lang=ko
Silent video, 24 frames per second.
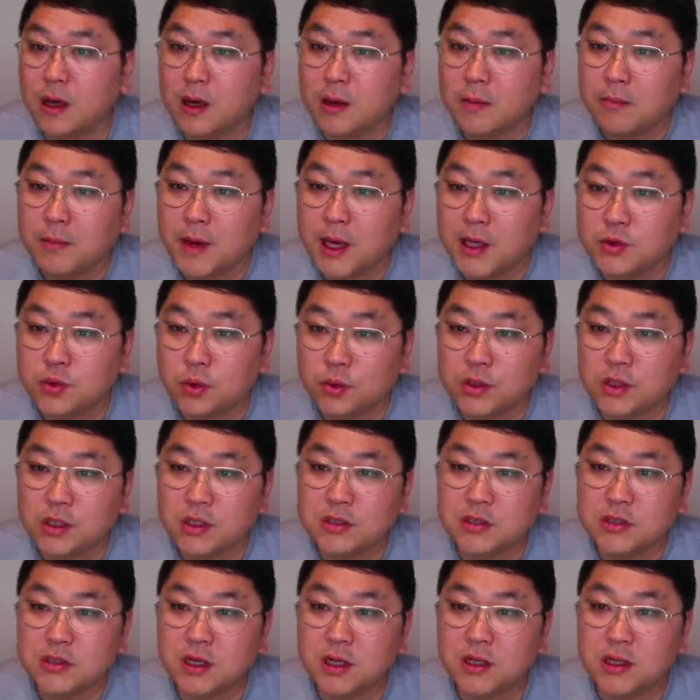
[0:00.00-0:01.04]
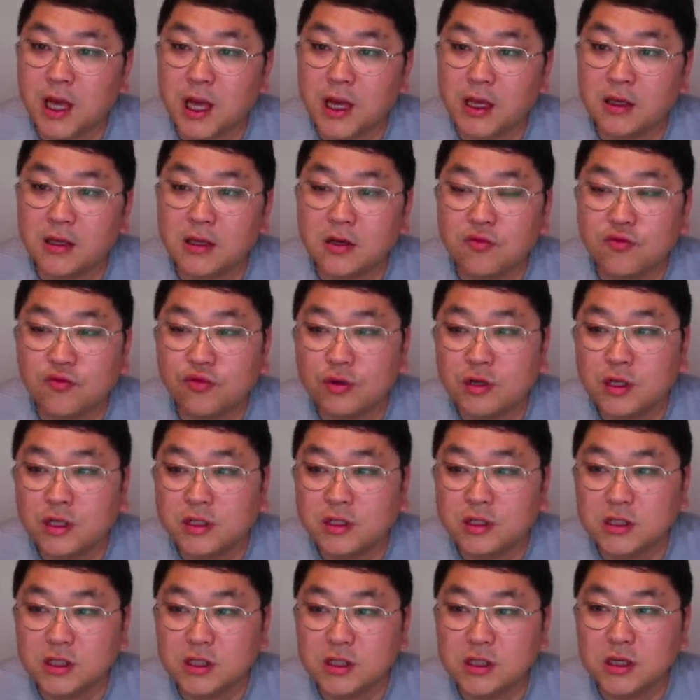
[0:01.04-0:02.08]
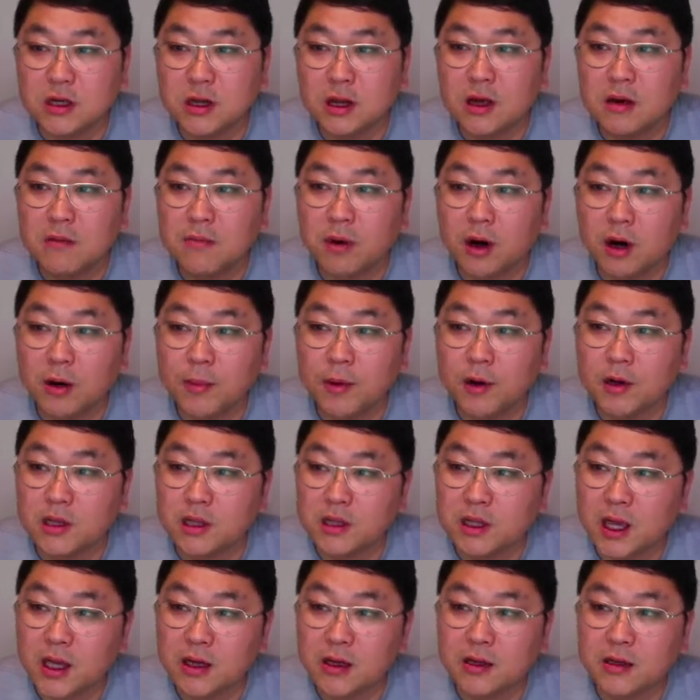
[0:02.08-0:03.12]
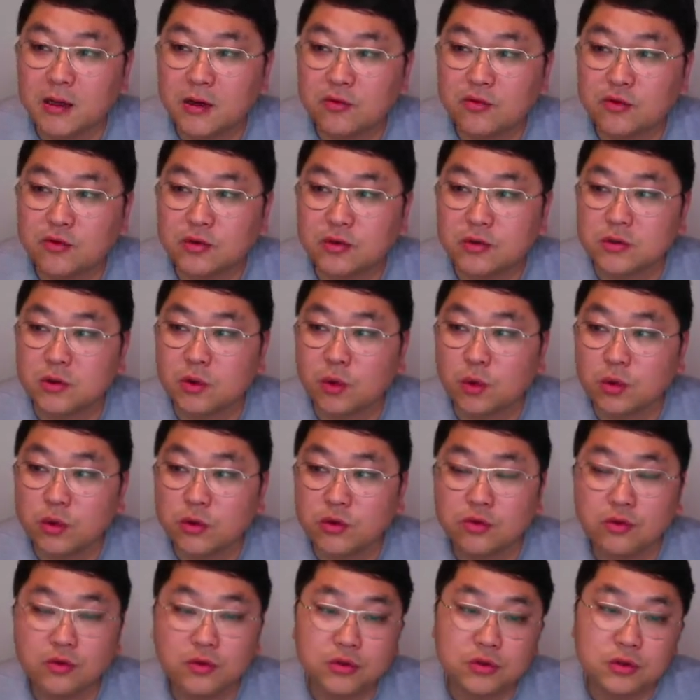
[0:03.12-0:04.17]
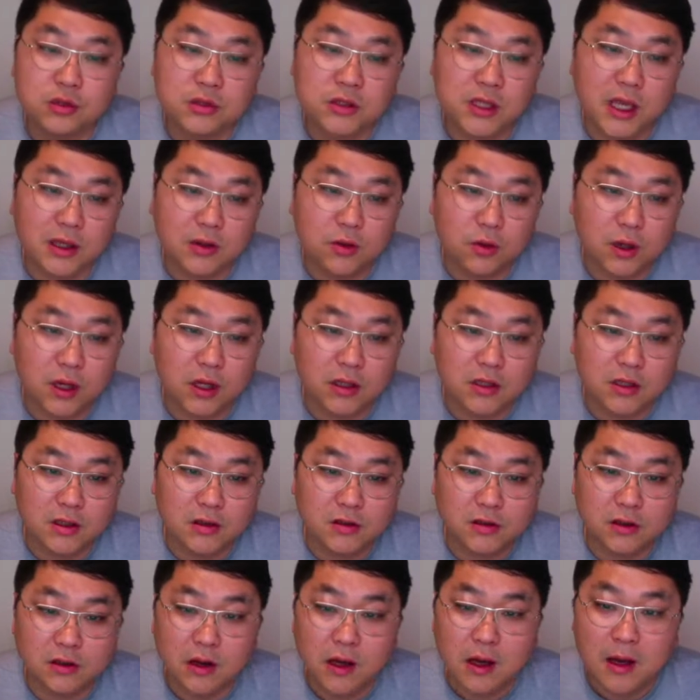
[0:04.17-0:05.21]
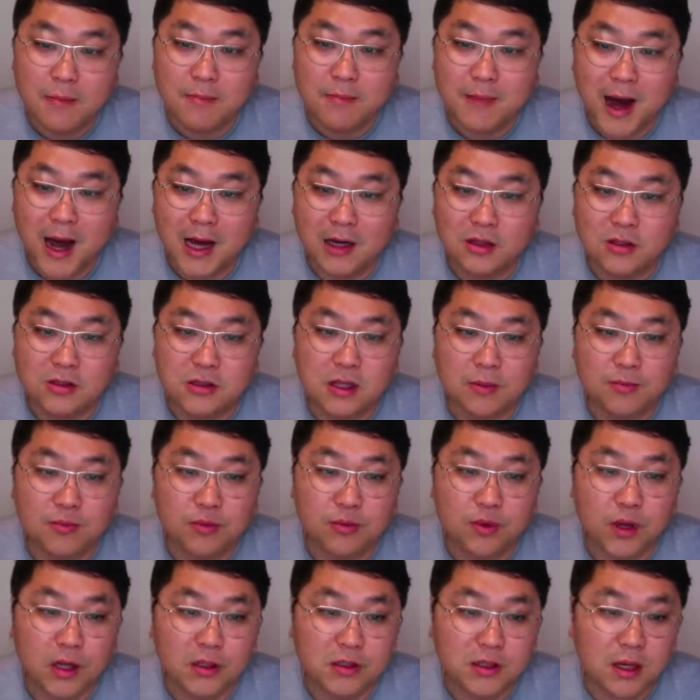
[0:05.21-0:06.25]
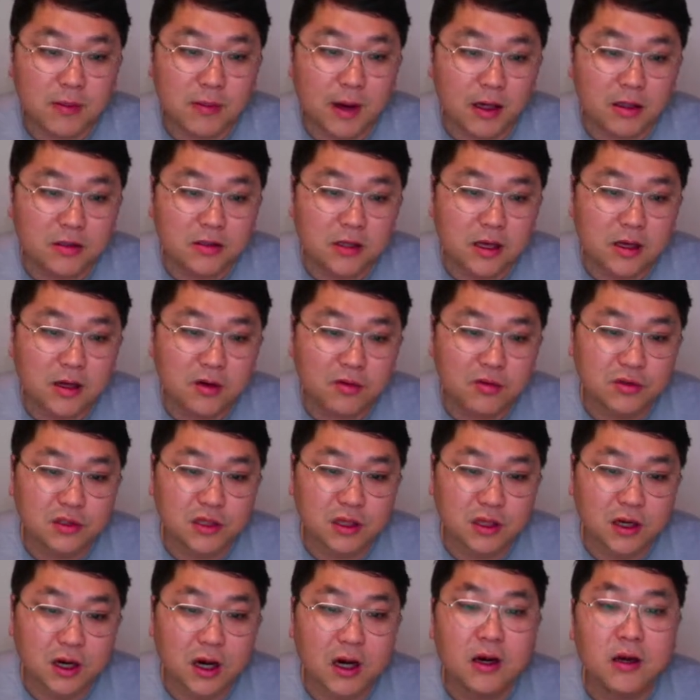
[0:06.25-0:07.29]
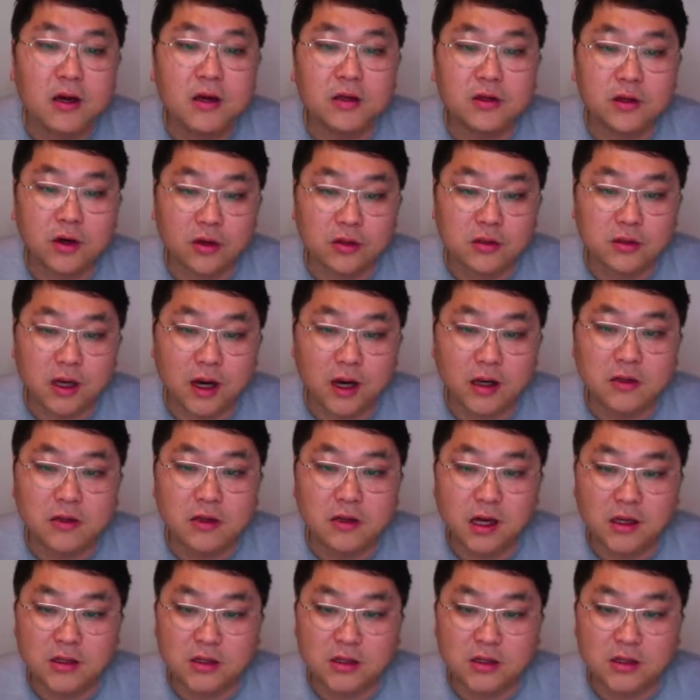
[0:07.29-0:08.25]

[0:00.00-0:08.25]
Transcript: 메종 키친의 나이키 울리치, 버버리 캐나다 구스, 골든 구스, 생노랑 등등 많은 제품 굉장히 많은 세일하고 있으니까 영상 끝까지